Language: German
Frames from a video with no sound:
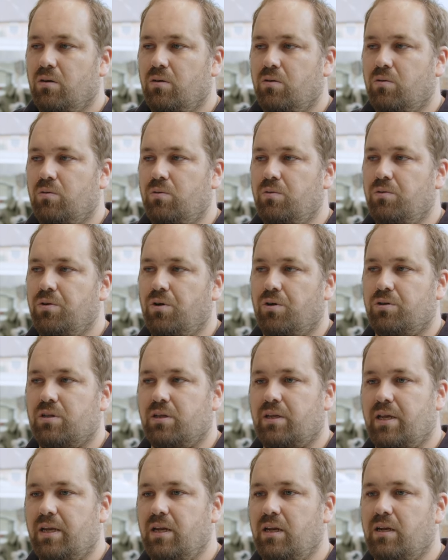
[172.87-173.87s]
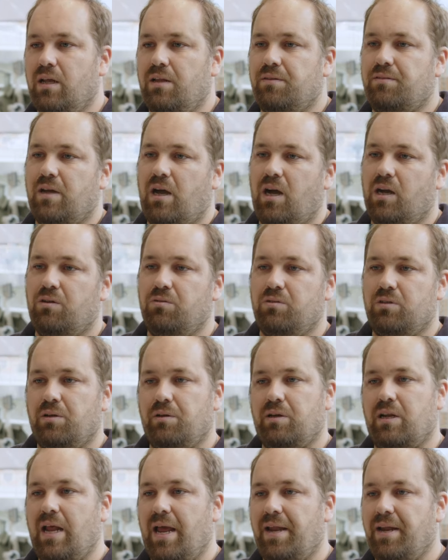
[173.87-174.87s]
Und nach der Kennenlerntag und der
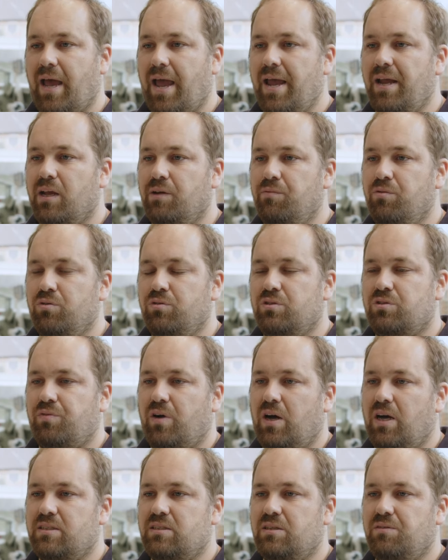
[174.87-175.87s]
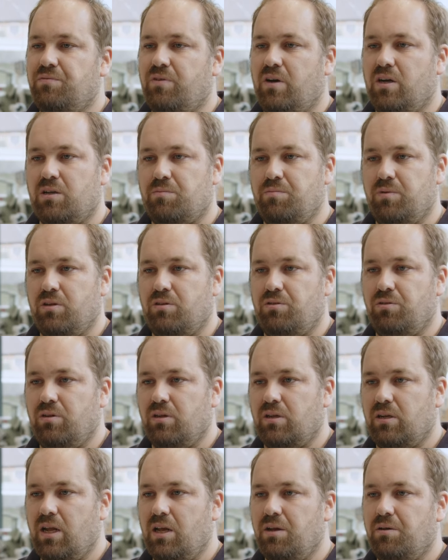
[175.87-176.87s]
kleinen Eingewöhnungsphase fängt man
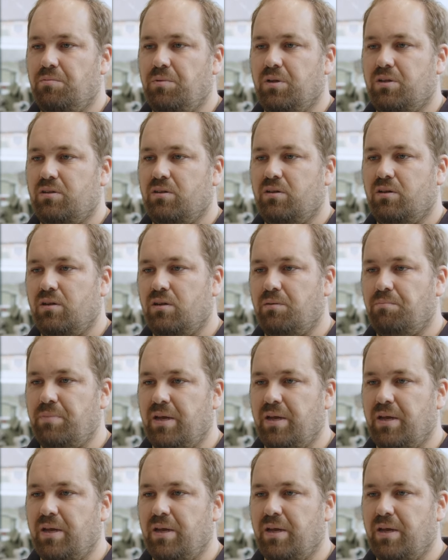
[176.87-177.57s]
natürlich gleich mit der